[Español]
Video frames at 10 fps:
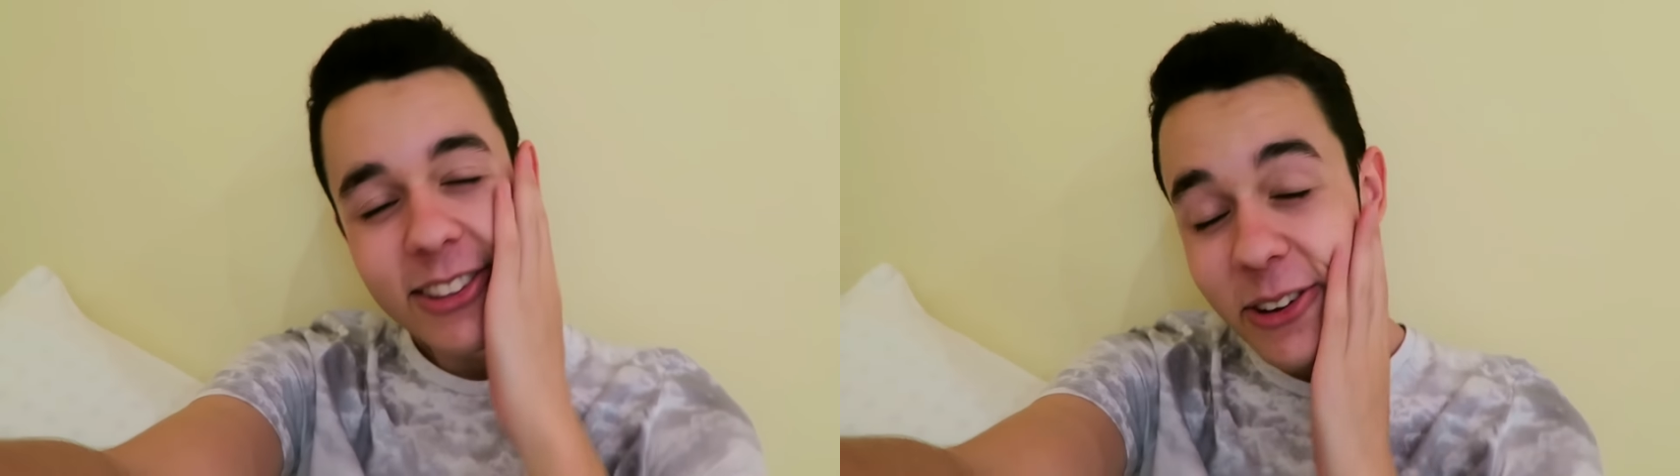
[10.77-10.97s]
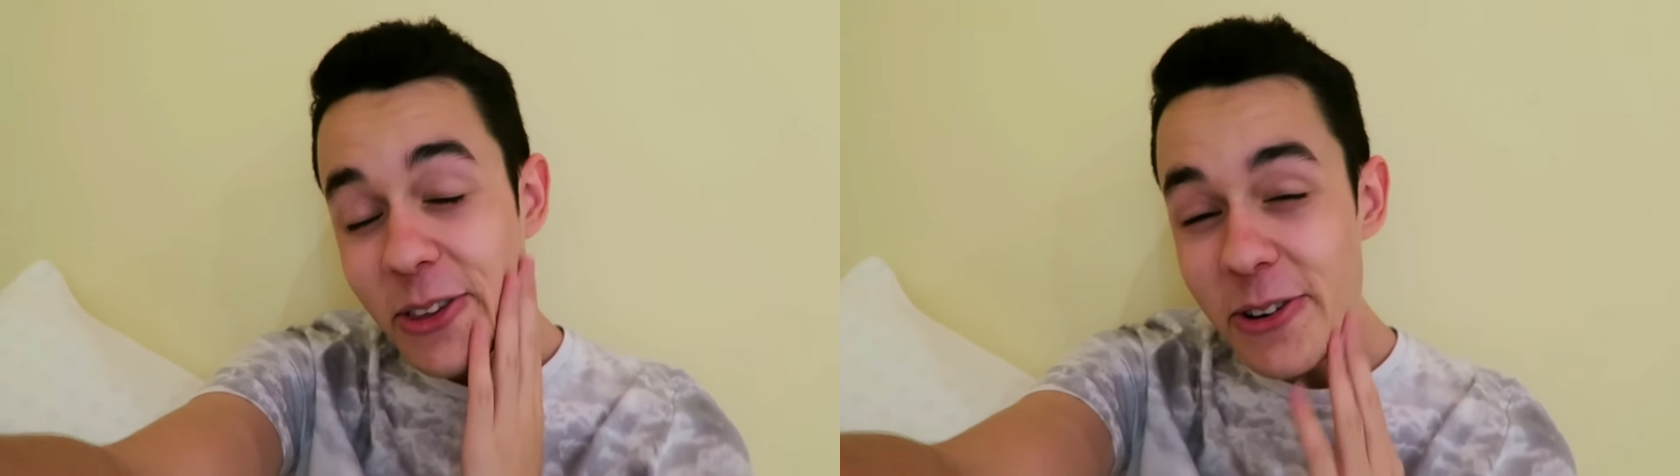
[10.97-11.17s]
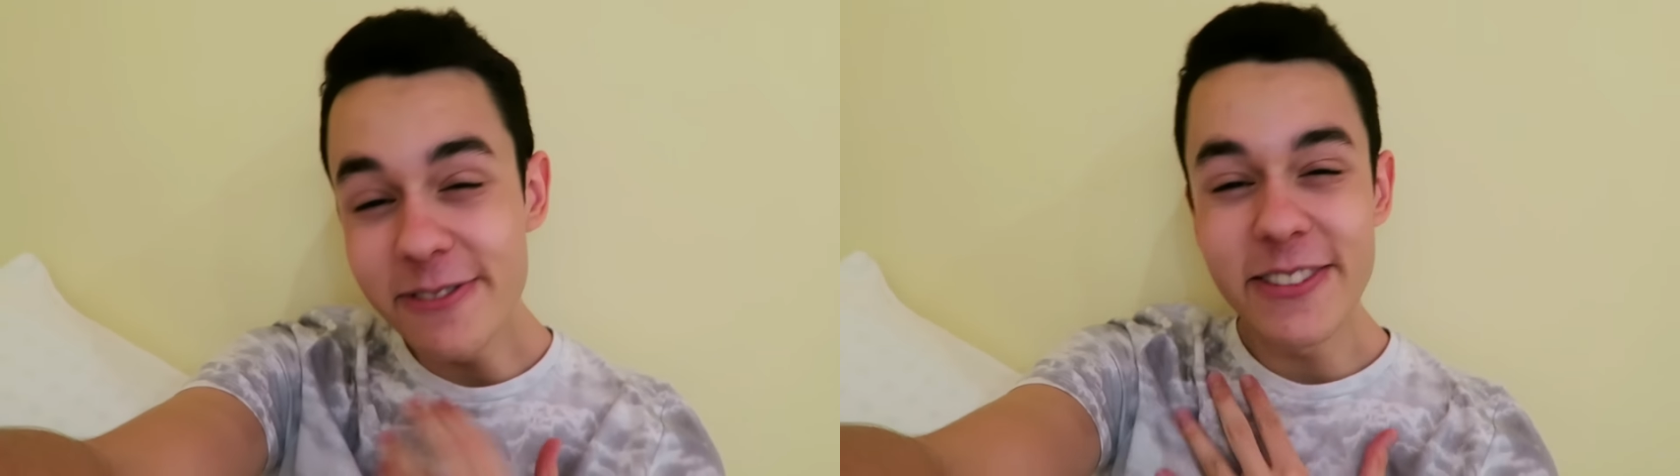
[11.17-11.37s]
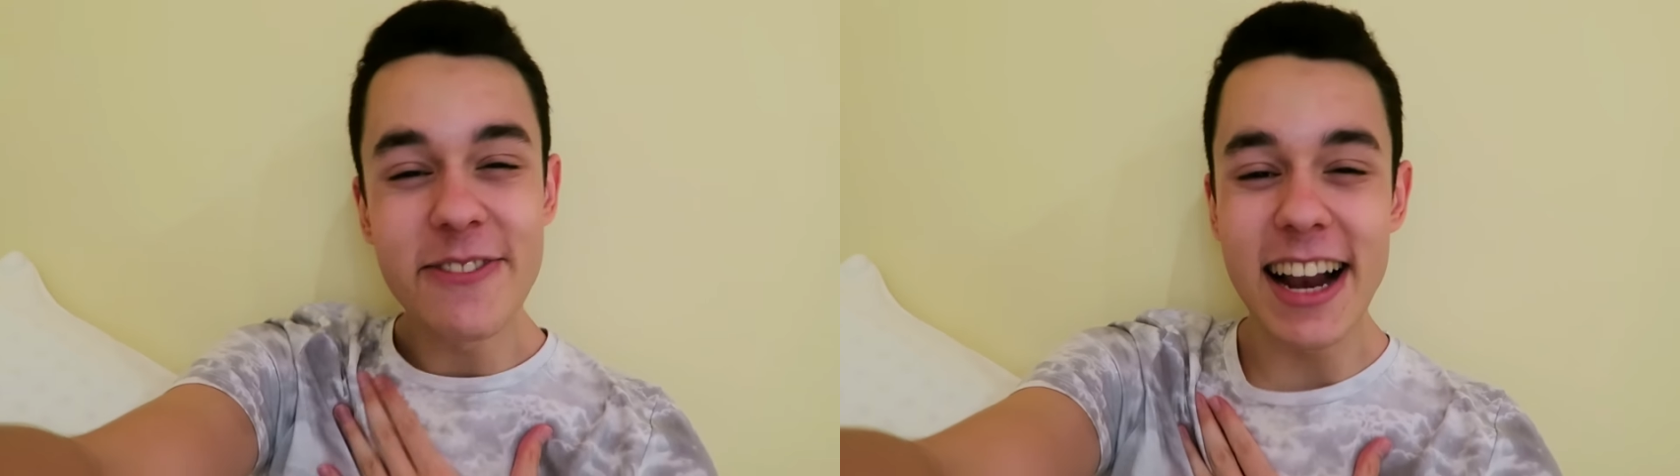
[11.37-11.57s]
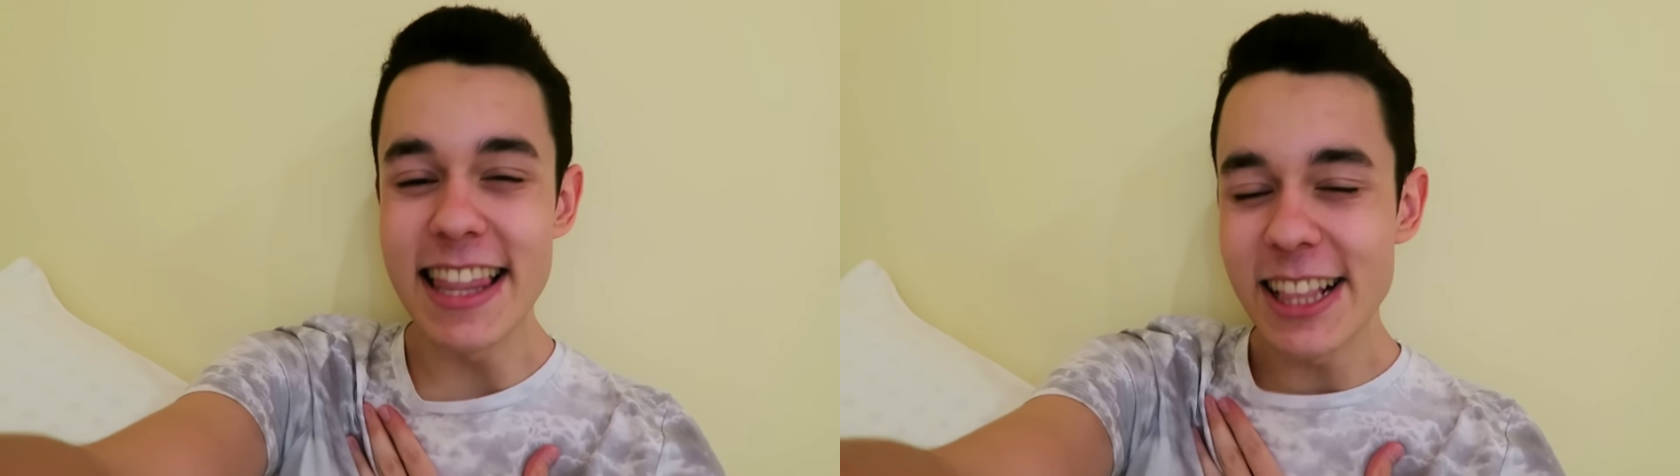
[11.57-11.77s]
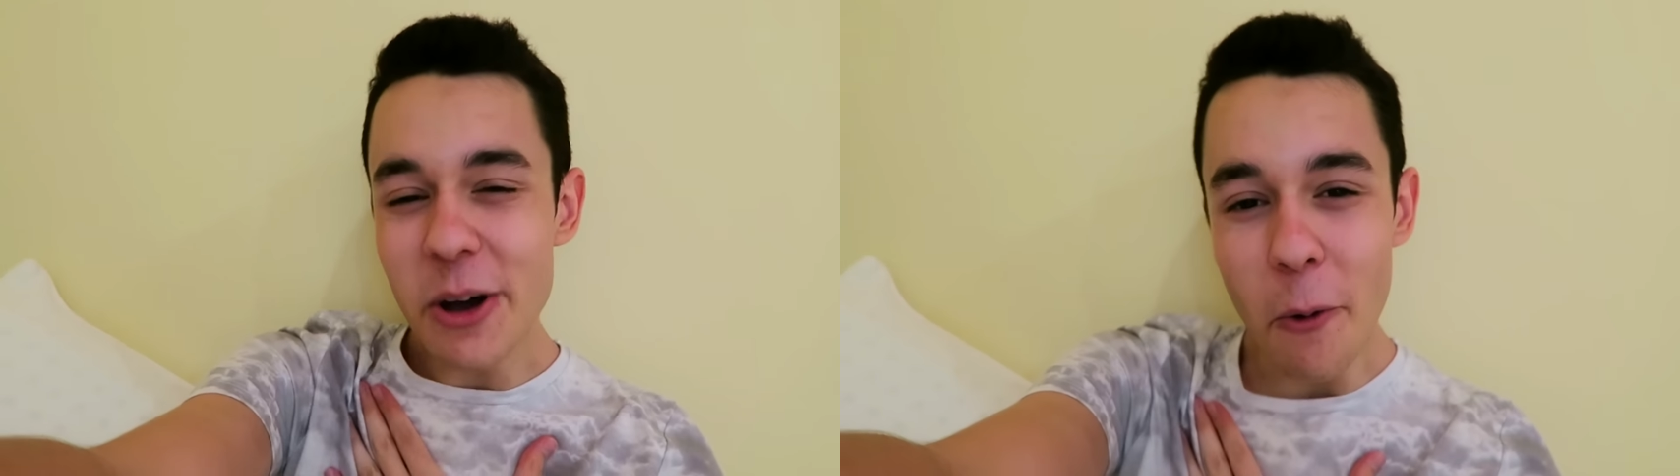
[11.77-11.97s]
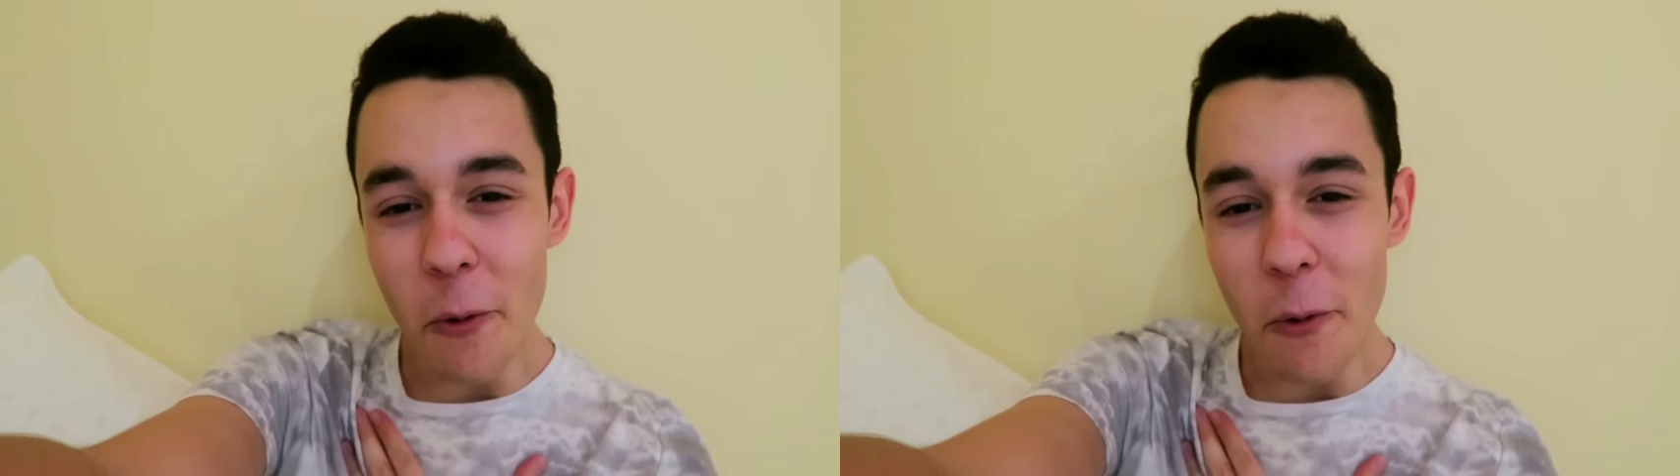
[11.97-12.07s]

todo mi maldito